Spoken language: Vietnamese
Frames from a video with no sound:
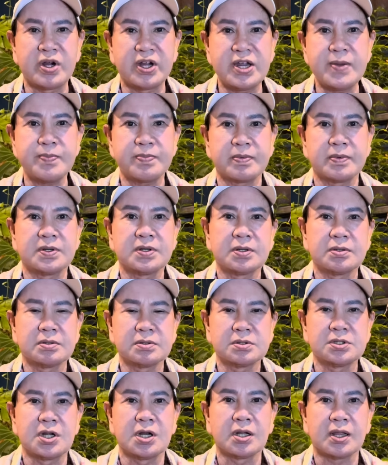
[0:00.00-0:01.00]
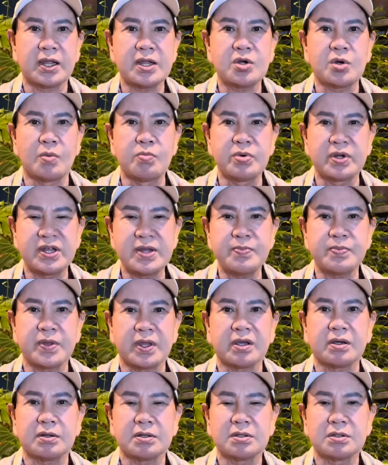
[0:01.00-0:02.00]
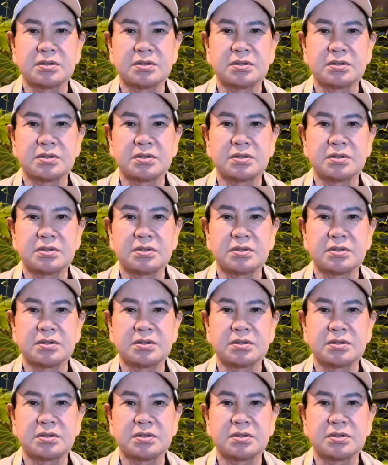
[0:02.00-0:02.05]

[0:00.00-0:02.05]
khiếp nhìn thấy khủng khiếp thiệt